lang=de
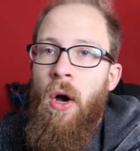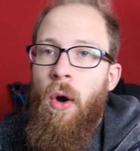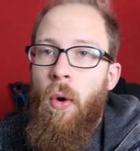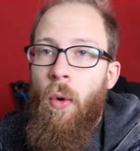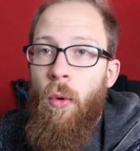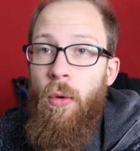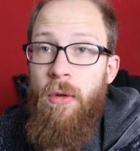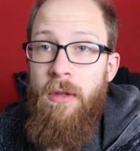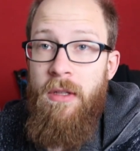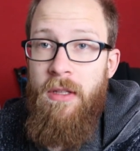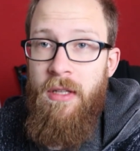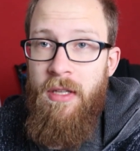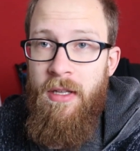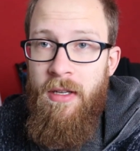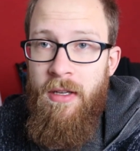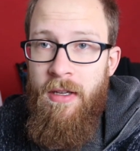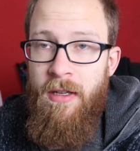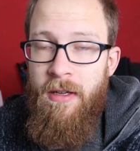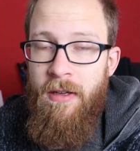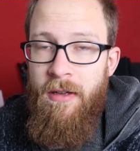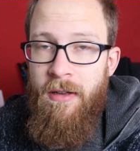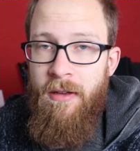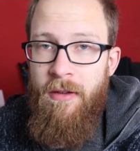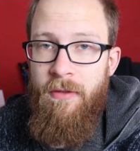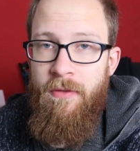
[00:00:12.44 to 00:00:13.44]
Und
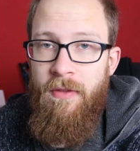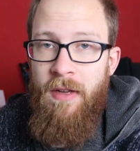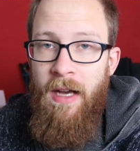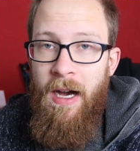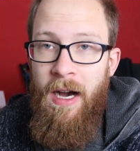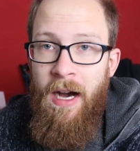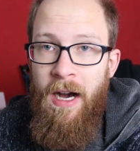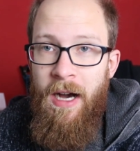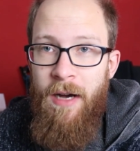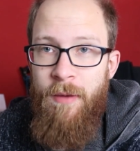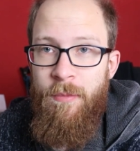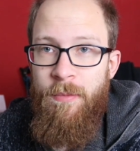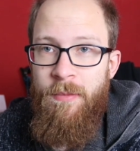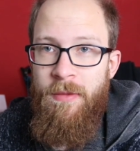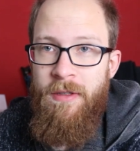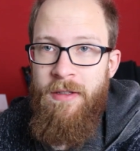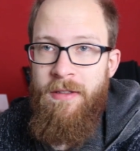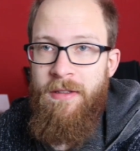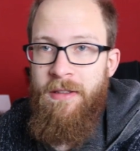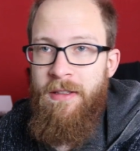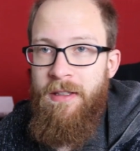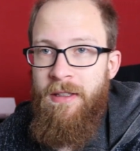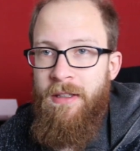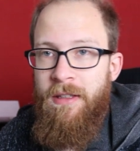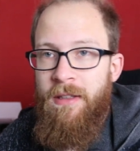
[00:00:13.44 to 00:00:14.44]
wir haben
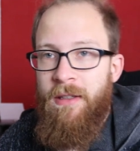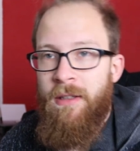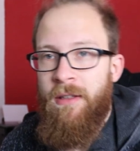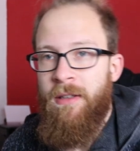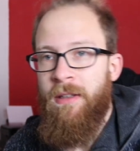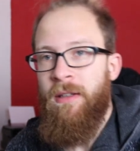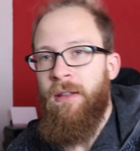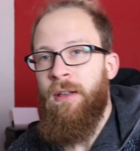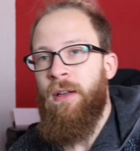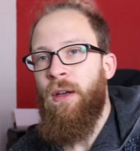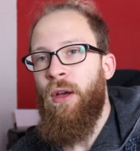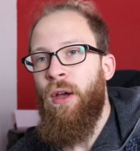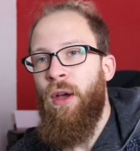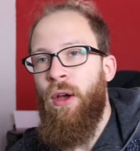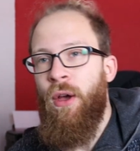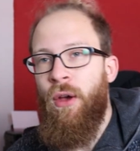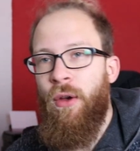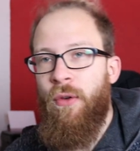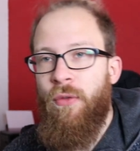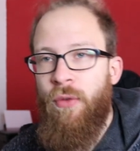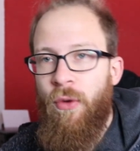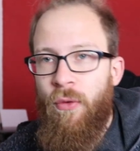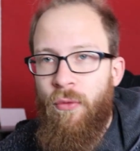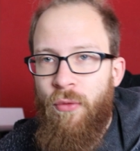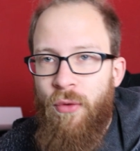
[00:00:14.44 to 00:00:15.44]
die
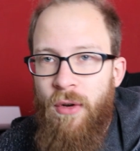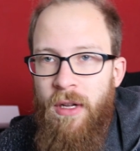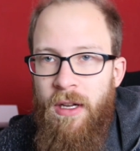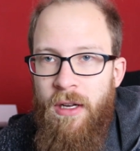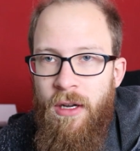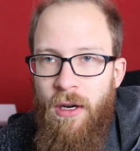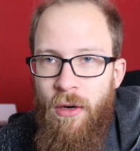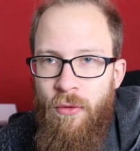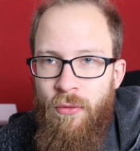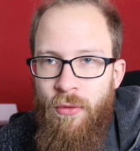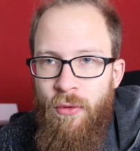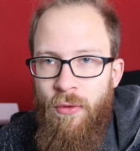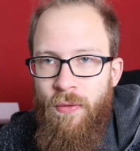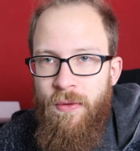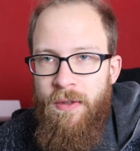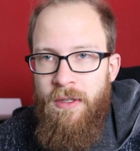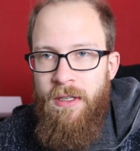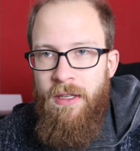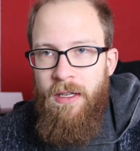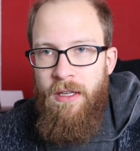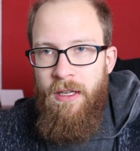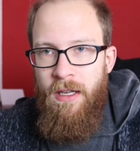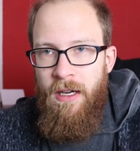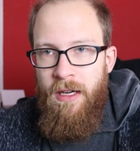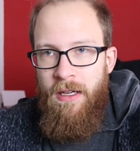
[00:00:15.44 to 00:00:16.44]
500 Aufrufe
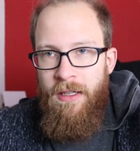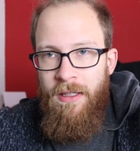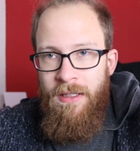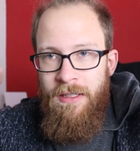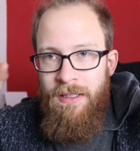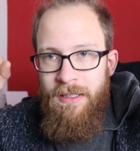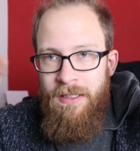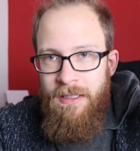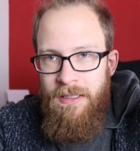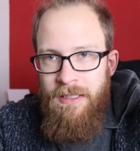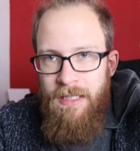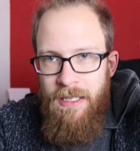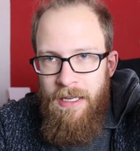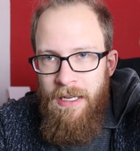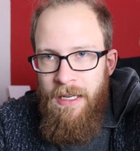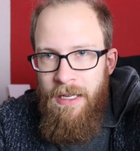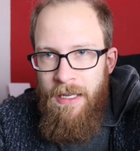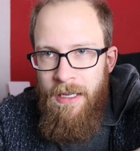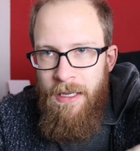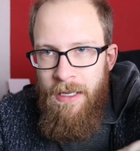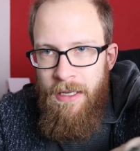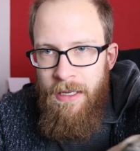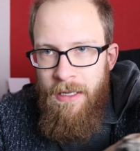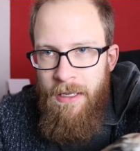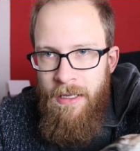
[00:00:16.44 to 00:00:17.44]
geknackt.
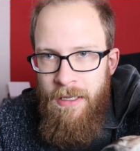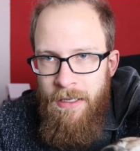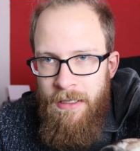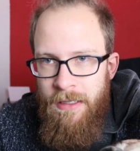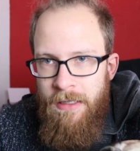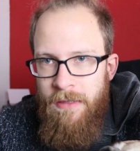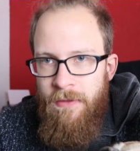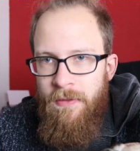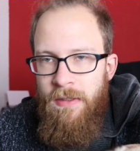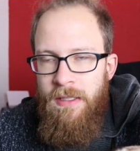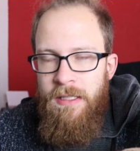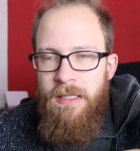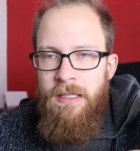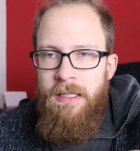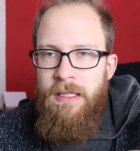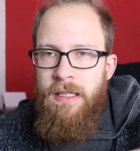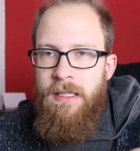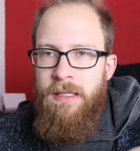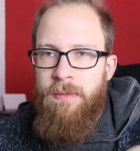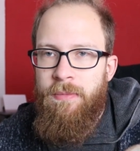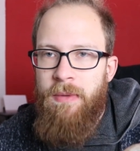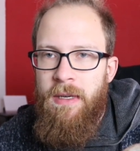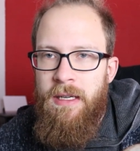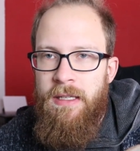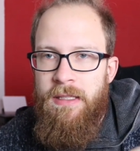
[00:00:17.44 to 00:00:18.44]
Yay! Wir sind
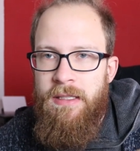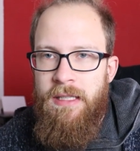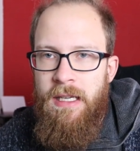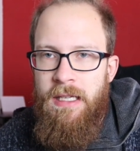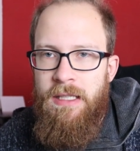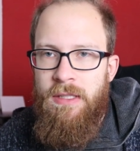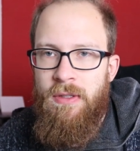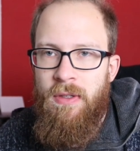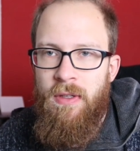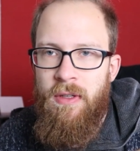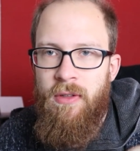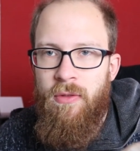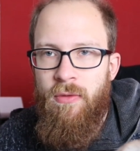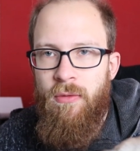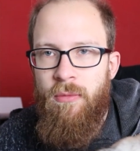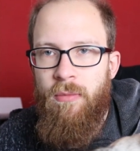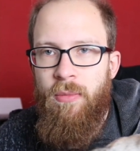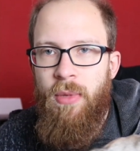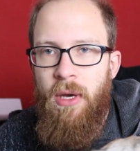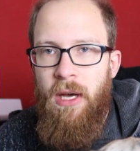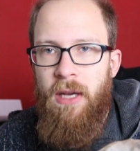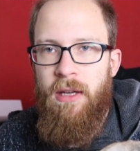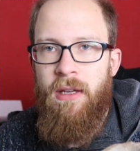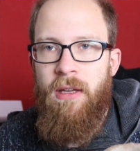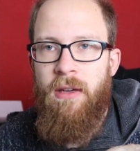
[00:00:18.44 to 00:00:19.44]
jetzt bei 600 und ein
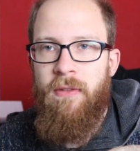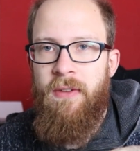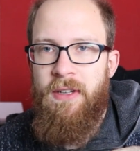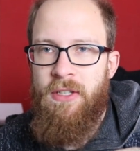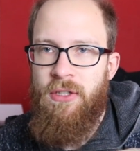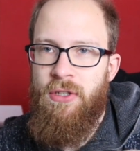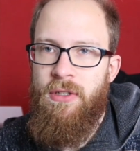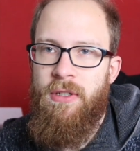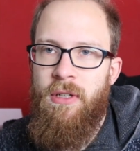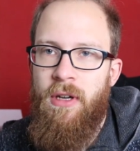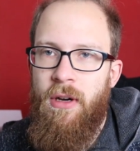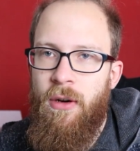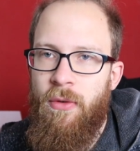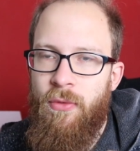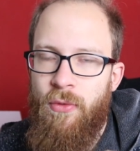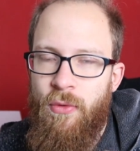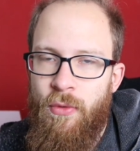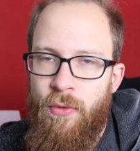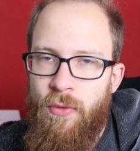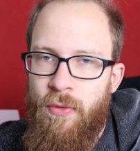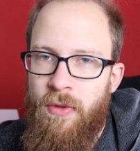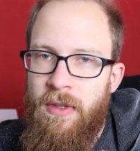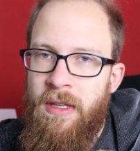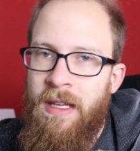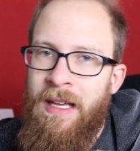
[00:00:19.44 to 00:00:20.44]
paar gequetschten
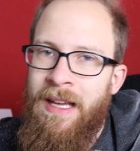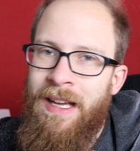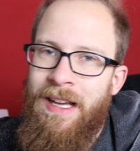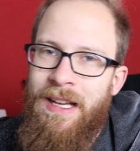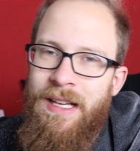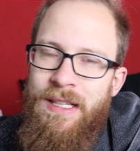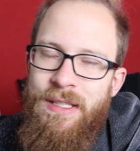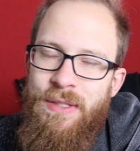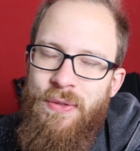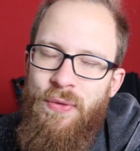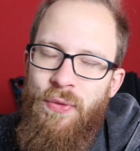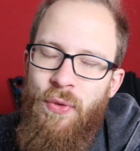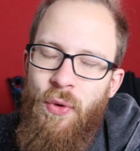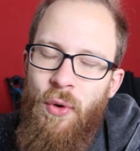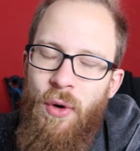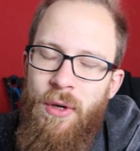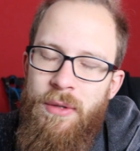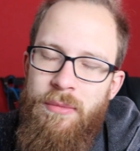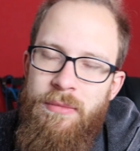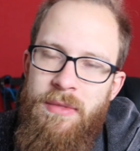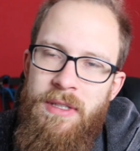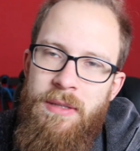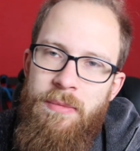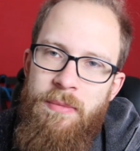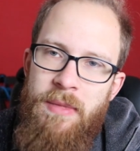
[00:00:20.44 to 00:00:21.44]
Aufrufen. Es
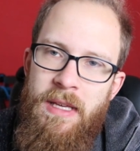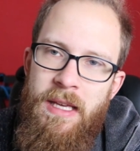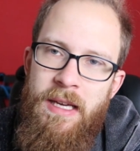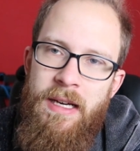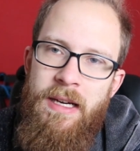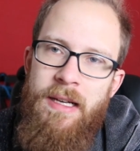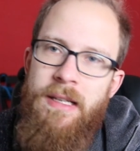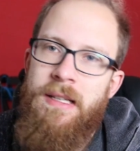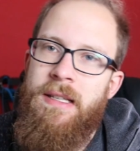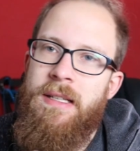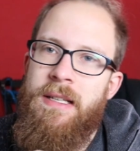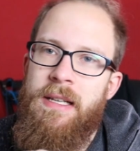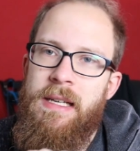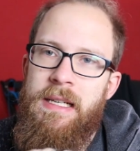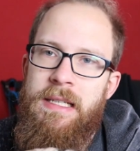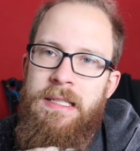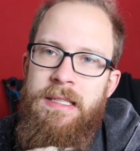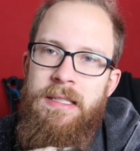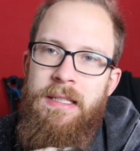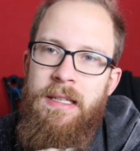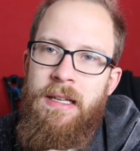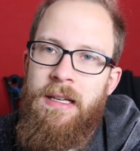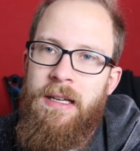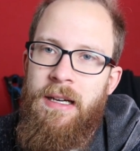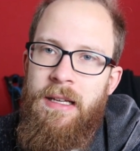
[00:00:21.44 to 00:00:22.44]
freut mich mega. Das
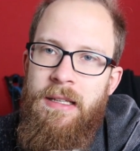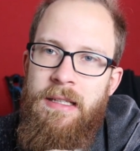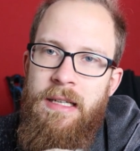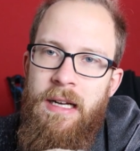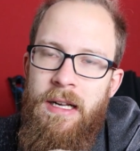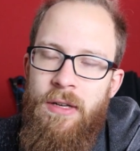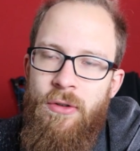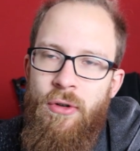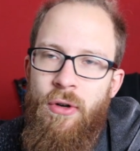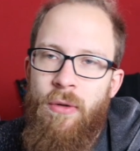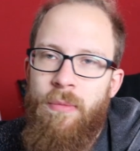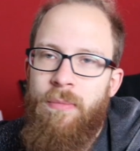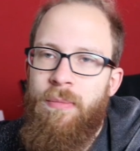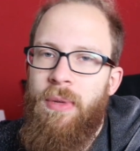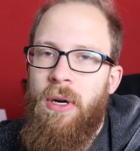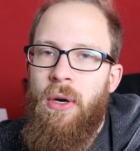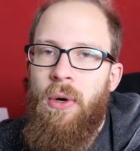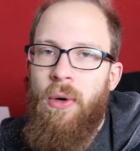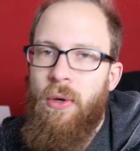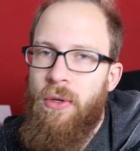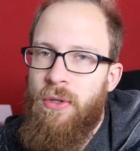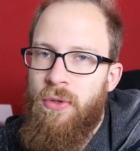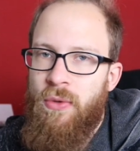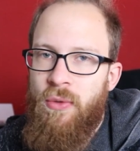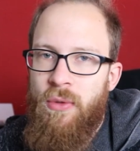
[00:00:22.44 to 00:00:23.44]
heißt, der Kanal kommt bei
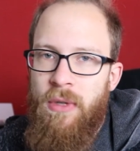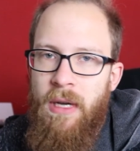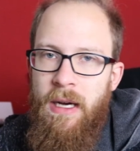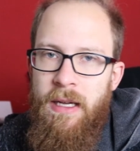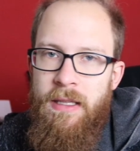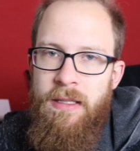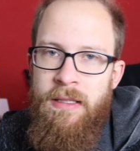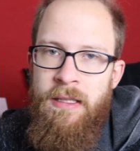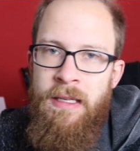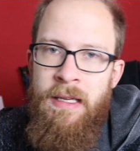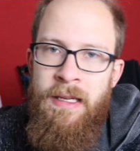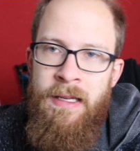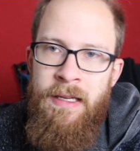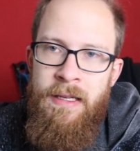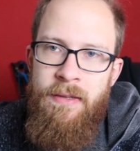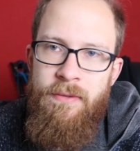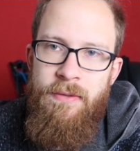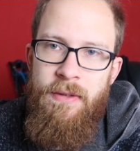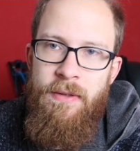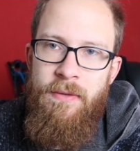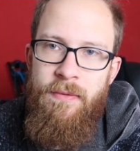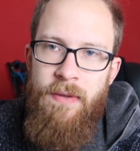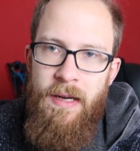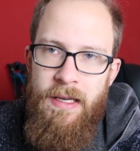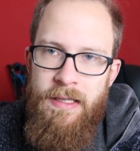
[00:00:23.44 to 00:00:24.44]
euch gut an.
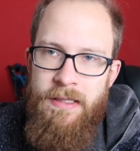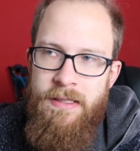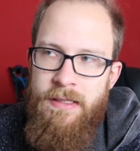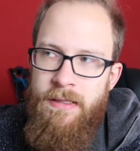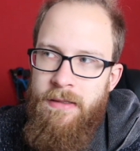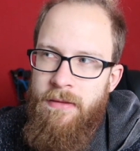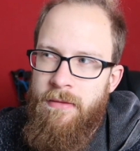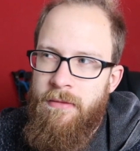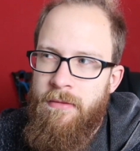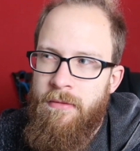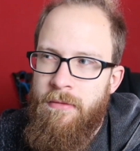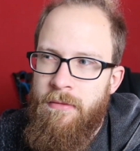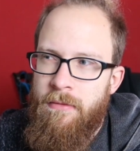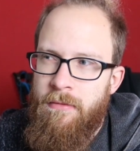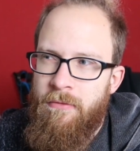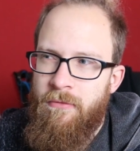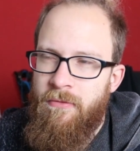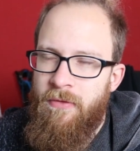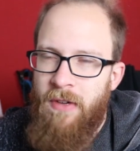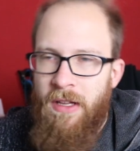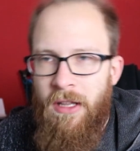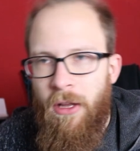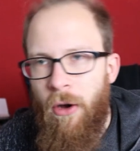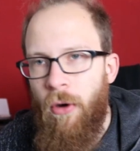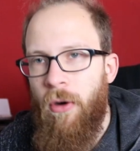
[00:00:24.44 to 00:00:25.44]
Wir wachsen,
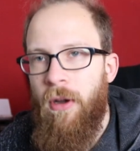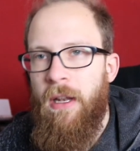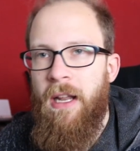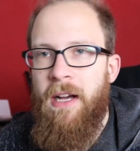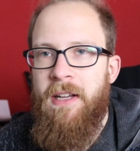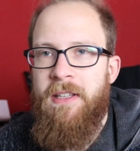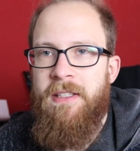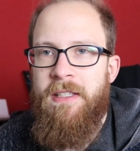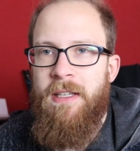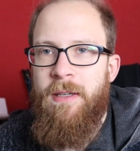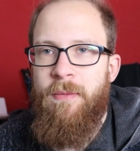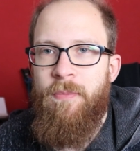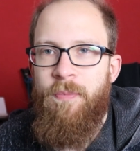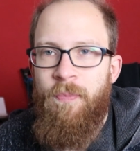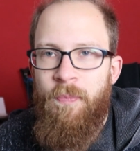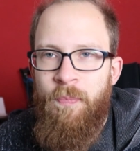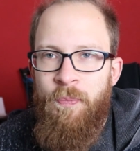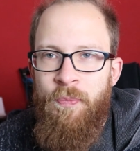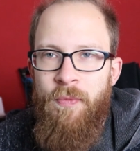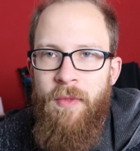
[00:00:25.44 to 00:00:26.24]
wenn auch langsam.